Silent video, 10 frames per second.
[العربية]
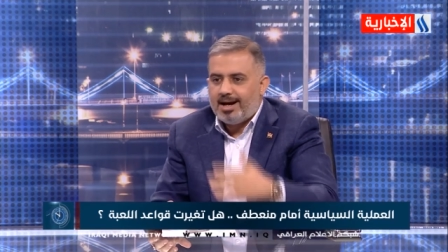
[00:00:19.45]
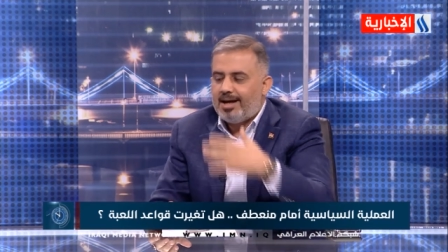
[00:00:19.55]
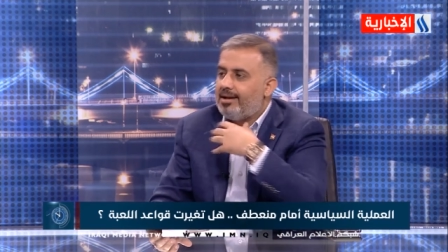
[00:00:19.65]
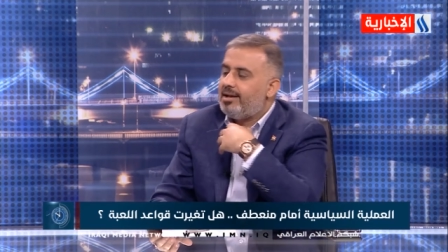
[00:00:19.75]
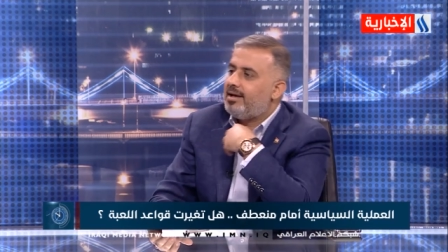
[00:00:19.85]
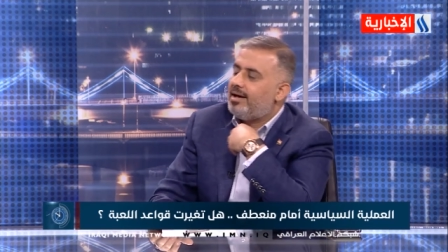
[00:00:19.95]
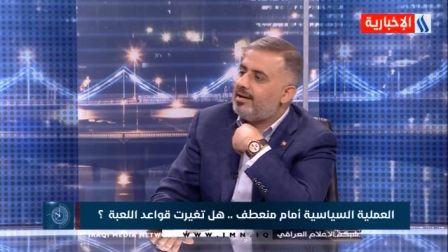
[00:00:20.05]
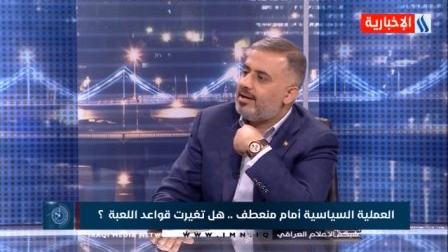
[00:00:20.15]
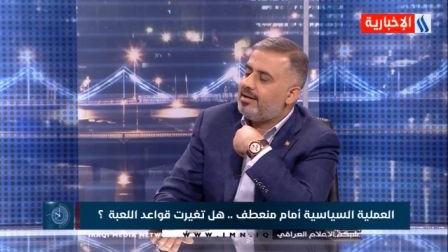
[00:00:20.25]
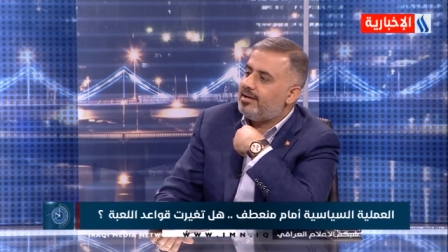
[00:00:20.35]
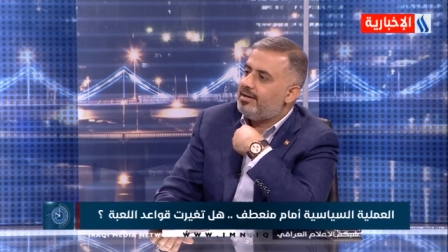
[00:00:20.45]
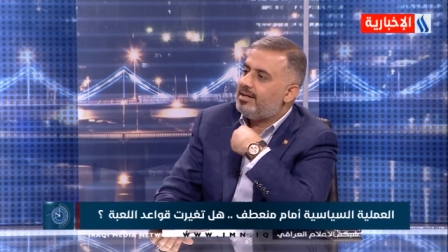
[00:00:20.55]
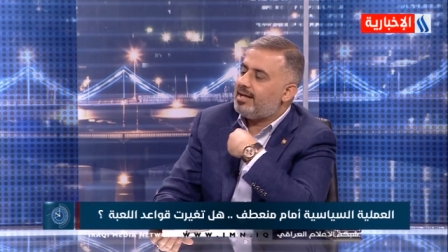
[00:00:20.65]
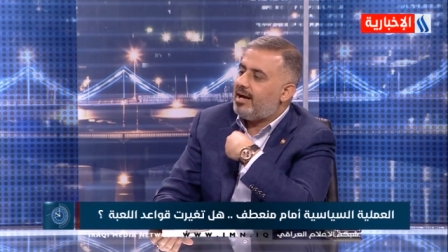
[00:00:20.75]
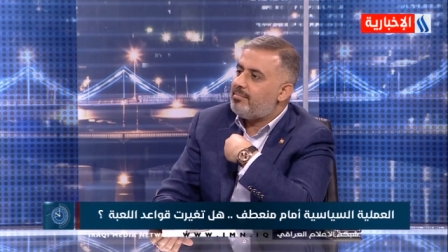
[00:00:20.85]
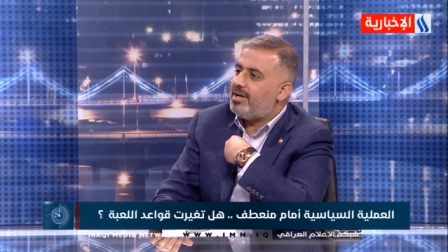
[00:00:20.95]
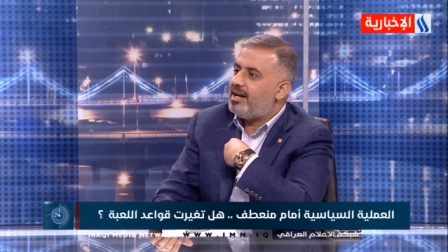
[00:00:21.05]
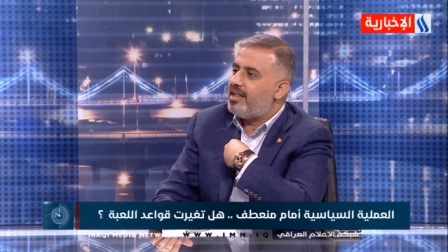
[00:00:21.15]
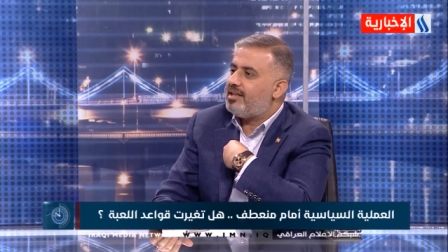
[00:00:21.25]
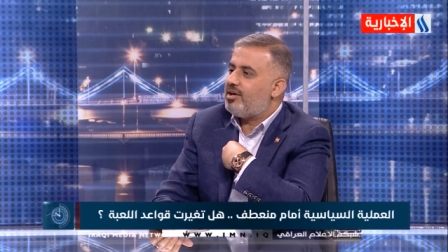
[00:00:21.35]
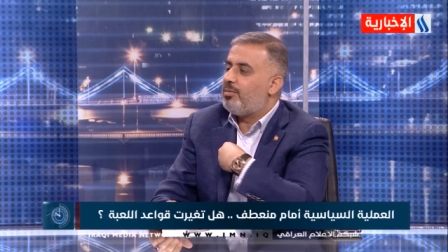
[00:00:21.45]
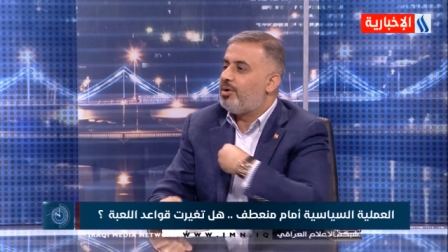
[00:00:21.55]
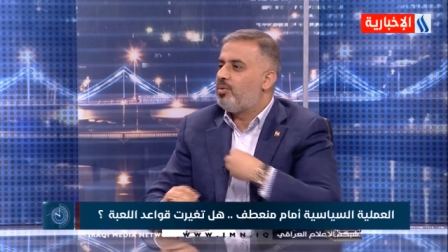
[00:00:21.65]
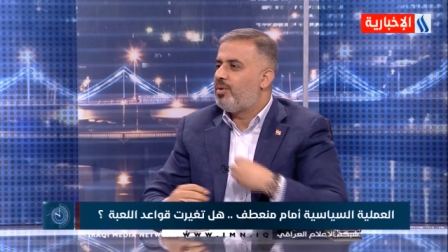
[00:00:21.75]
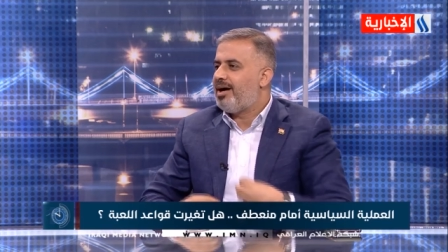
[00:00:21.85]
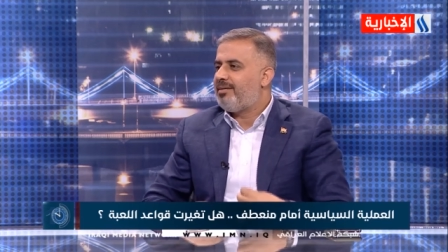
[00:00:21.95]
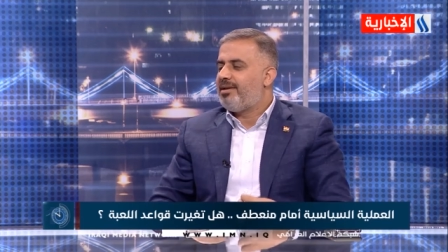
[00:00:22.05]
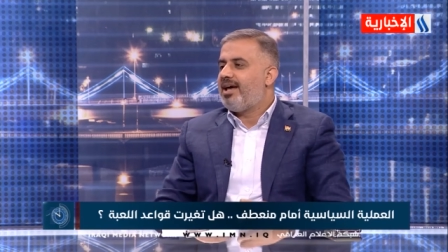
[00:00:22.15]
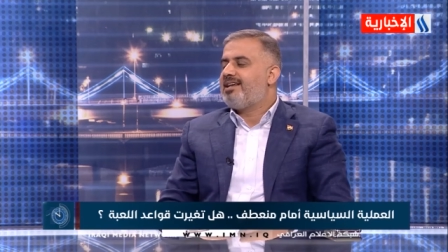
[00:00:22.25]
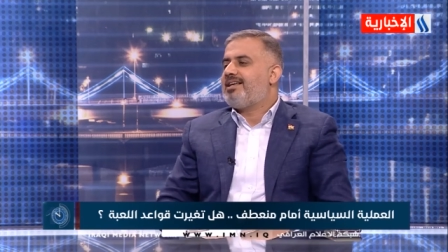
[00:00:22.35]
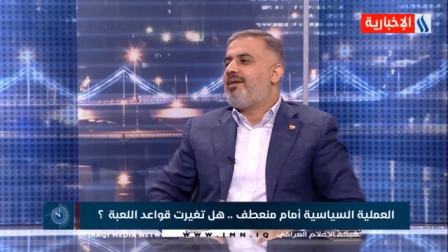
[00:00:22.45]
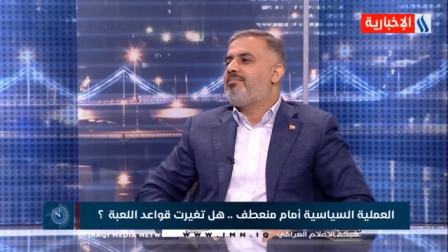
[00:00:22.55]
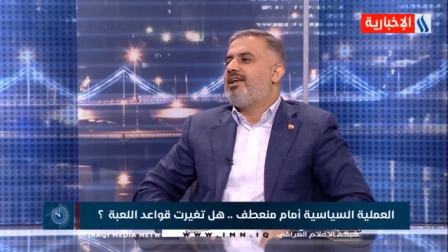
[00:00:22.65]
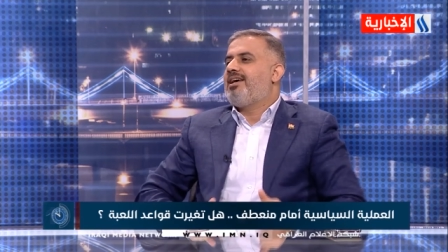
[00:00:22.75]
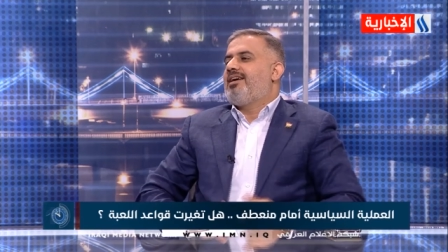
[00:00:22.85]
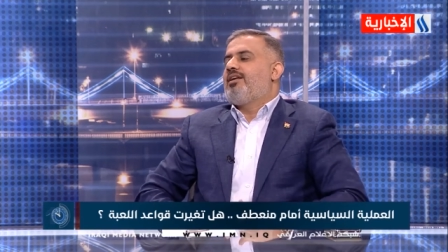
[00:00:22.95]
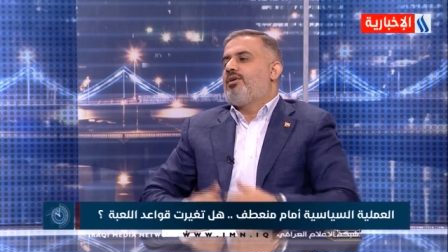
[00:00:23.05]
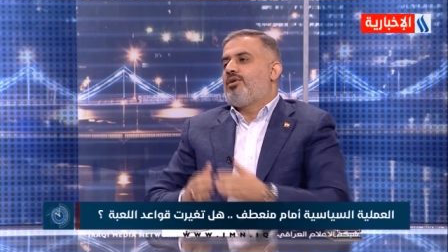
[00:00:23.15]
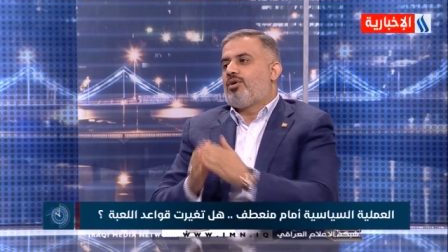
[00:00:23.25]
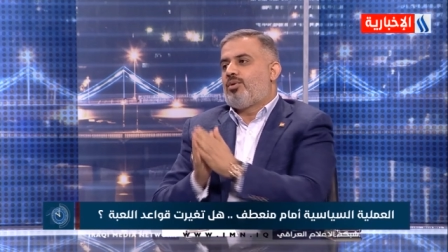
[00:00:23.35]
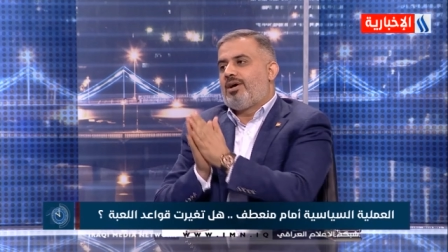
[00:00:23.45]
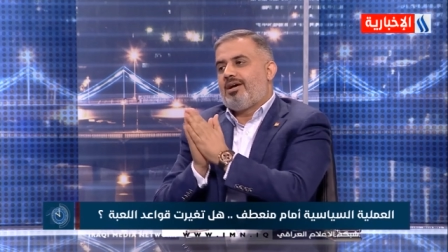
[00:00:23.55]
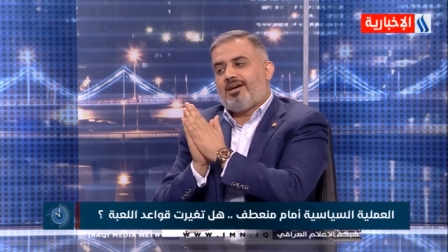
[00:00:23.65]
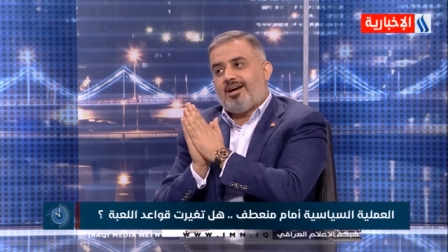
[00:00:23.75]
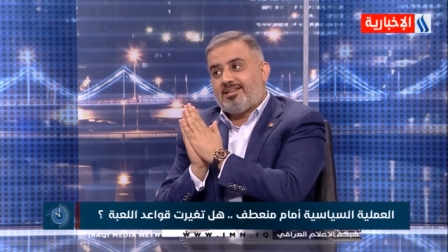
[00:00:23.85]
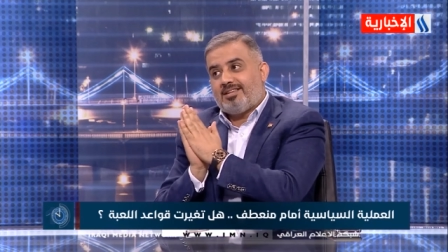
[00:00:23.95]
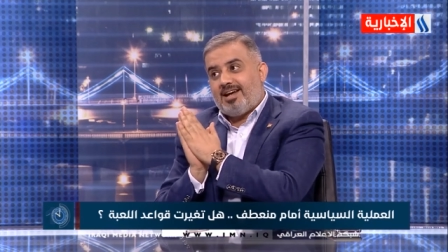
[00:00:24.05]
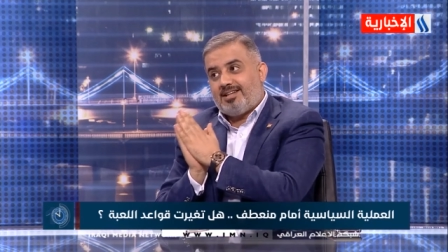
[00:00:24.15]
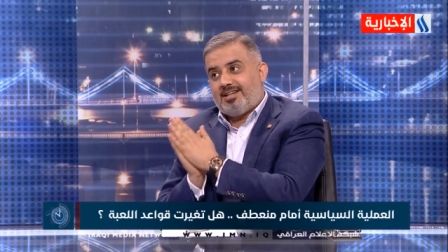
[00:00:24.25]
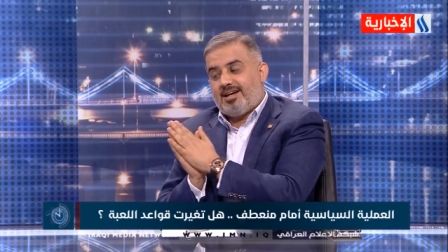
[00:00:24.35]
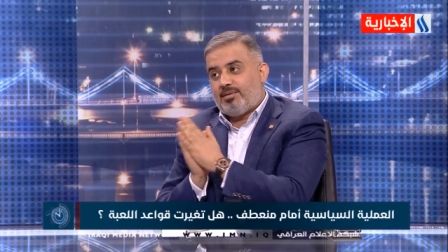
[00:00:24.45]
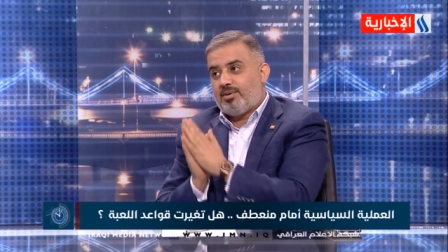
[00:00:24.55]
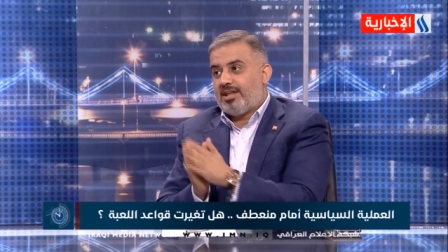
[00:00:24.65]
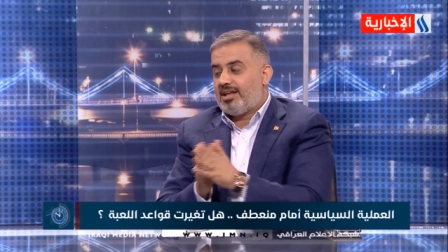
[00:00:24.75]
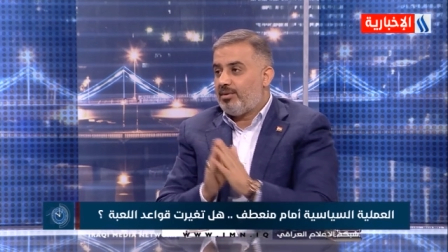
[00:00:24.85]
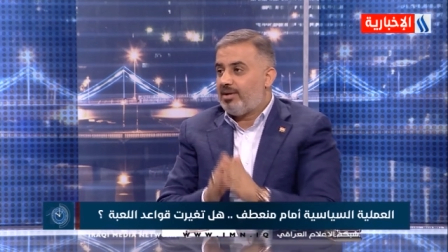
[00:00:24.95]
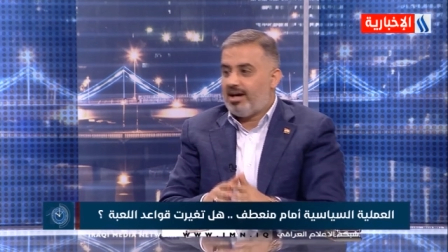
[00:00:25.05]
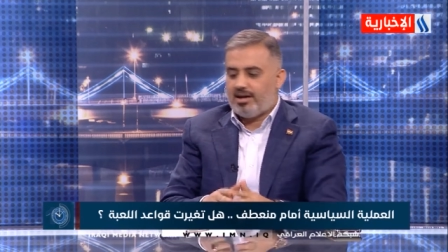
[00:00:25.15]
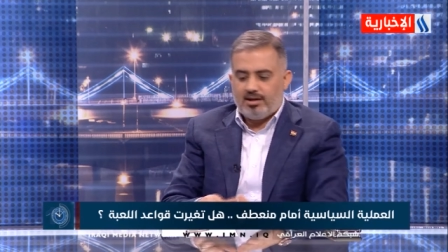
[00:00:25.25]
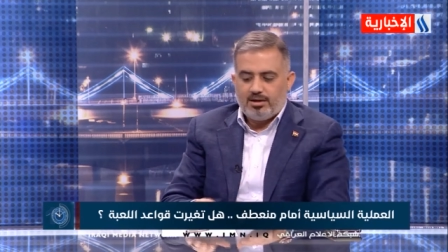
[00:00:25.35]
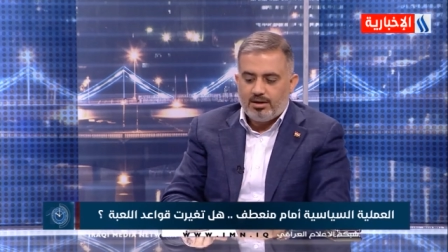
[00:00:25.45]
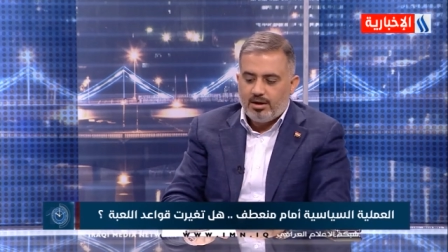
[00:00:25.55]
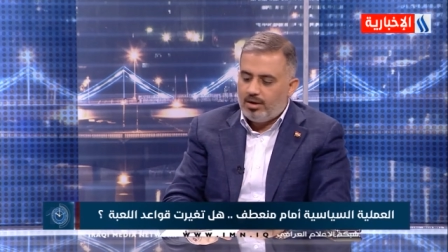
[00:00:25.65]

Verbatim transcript: ان ان اللي يتحمل الاذيه هم النواب لا يتحملها الاخوه قاده الاحزاب او كذا او الى اخره